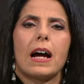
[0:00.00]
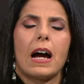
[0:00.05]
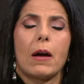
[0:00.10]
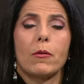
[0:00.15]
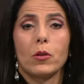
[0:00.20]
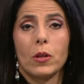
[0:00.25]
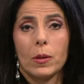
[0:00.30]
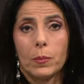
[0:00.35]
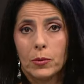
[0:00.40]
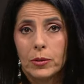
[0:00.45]

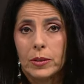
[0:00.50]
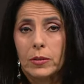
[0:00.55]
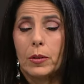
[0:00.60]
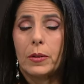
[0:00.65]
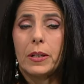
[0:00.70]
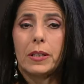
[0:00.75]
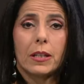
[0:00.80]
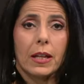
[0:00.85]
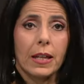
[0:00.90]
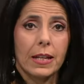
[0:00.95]
hablo desde el punto de
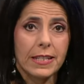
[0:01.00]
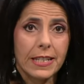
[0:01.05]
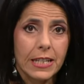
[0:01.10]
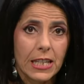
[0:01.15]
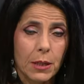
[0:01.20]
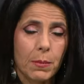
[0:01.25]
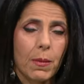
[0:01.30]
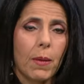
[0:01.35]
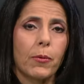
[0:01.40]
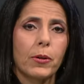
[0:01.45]
vista del
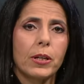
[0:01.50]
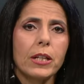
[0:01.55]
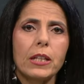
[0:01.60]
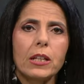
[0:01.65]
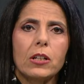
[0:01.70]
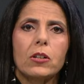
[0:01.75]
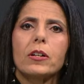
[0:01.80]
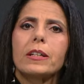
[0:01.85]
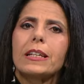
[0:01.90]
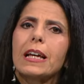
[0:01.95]
sistema
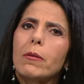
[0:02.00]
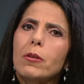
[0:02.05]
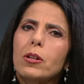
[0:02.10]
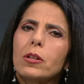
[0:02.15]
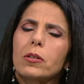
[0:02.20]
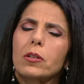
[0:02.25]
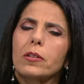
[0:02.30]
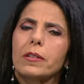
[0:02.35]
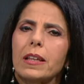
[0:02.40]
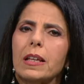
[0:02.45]
político, y
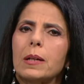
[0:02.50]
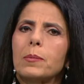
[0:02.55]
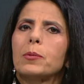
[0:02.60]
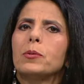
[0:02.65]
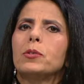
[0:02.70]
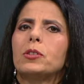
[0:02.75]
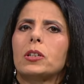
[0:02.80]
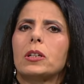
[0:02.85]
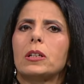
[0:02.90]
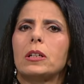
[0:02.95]
hablo desde el
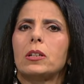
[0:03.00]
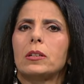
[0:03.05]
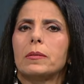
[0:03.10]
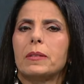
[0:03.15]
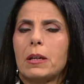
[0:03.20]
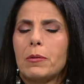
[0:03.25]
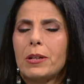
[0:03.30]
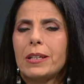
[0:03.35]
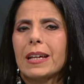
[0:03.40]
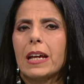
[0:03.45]
punto de,
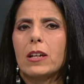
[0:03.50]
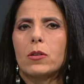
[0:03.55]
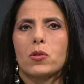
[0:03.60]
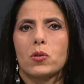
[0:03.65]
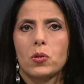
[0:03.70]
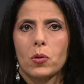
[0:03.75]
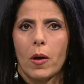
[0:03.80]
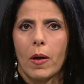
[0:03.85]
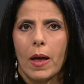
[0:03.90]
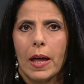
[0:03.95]
de vista de los
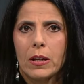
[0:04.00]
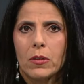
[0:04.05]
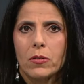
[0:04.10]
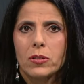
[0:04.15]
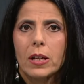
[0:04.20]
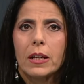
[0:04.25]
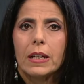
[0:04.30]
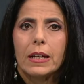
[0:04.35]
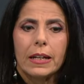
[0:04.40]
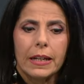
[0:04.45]
ciudadanos,
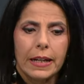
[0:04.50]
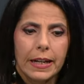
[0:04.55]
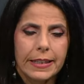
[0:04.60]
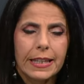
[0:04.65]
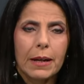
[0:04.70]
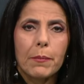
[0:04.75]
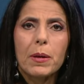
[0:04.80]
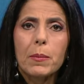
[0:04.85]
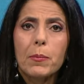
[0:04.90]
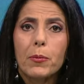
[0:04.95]
que
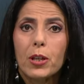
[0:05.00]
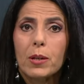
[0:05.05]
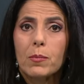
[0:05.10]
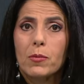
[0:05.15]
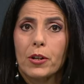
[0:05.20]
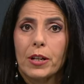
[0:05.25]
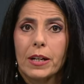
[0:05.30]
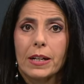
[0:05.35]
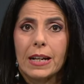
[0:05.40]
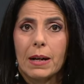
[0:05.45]
también
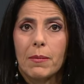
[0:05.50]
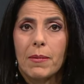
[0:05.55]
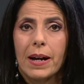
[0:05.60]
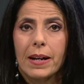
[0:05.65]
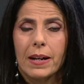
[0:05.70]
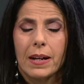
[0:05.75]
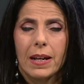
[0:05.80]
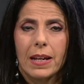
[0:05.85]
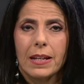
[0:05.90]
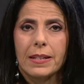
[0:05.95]
podemos
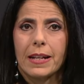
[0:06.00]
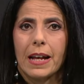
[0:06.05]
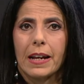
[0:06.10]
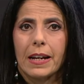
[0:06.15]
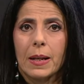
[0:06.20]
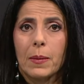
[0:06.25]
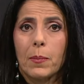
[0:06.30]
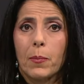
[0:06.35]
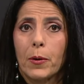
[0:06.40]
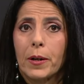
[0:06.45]
reclamar esas
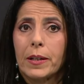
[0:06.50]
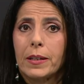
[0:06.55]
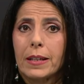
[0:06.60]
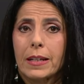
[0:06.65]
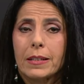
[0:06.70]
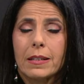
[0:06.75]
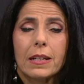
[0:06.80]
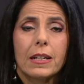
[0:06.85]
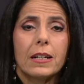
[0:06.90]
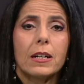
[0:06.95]

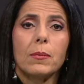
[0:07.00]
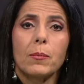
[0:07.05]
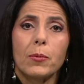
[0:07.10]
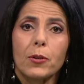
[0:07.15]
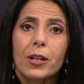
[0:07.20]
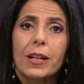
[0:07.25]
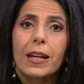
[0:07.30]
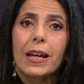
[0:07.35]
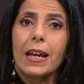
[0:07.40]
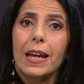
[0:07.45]
respuestas,
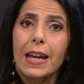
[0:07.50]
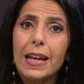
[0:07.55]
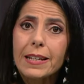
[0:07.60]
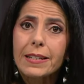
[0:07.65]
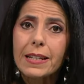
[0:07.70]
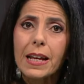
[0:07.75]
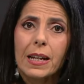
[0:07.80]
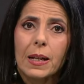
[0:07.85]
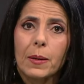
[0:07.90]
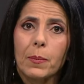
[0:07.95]
porque
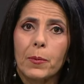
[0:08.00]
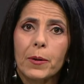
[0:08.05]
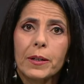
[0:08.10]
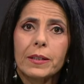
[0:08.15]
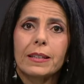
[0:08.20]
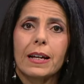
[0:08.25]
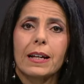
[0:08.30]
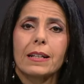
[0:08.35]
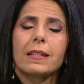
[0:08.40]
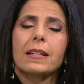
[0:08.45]
esas
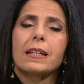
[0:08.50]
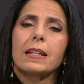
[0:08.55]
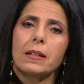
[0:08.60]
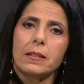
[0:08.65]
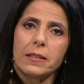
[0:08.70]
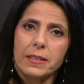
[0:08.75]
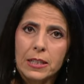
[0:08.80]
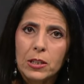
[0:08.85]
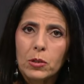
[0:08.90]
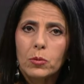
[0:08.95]
respuestas
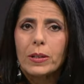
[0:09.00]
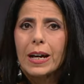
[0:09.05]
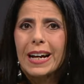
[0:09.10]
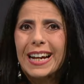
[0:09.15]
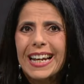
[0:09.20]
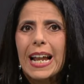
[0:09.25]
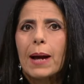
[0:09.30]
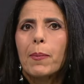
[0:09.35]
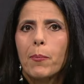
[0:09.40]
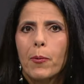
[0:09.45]
sin duda
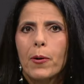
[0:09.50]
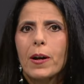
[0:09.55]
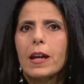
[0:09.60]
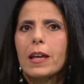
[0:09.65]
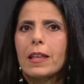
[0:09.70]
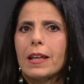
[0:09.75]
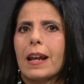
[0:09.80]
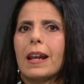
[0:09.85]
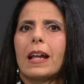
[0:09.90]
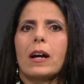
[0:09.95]
que las puede
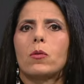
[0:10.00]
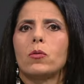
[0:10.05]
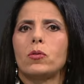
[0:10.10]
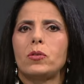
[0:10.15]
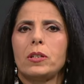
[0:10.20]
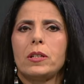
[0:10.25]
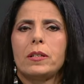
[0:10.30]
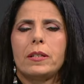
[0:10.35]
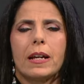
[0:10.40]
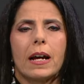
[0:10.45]
dar la
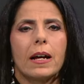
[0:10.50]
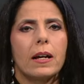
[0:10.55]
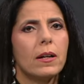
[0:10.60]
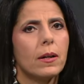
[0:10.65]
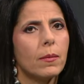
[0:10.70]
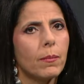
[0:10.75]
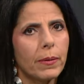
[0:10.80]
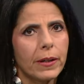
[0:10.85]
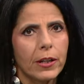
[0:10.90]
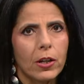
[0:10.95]
justicia,
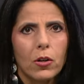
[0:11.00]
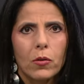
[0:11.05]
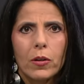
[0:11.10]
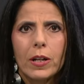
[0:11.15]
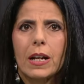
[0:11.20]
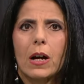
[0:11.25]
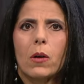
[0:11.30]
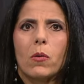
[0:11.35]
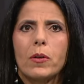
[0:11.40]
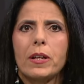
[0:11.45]
pero no es
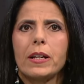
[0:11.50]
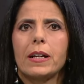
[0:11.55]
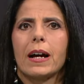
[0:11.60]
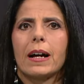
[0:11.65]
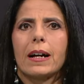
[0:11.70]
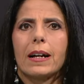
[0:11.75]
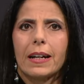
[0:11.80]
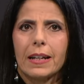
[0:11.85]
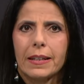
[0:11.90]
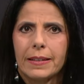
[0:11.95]
la
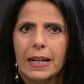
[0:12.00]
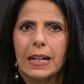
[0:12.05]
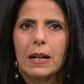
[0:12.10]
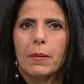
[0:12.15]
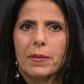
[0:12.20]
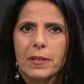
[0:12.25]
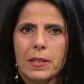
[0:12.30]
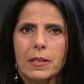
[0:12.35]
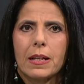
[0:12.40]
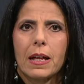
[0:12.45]
única que está
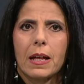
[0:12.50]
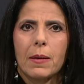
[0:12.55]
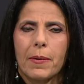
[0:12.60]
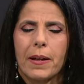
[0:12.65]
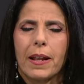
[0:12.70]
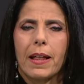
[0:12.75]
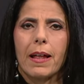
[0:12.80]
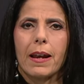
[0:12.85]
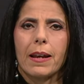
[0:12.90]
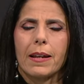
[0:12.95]
capacitada
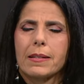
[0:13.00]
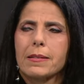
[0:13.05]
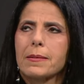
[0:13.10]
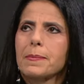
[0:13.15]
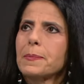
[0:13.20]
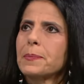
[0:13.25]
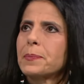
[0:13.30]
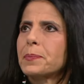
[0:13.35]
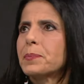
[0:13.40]
para darlas.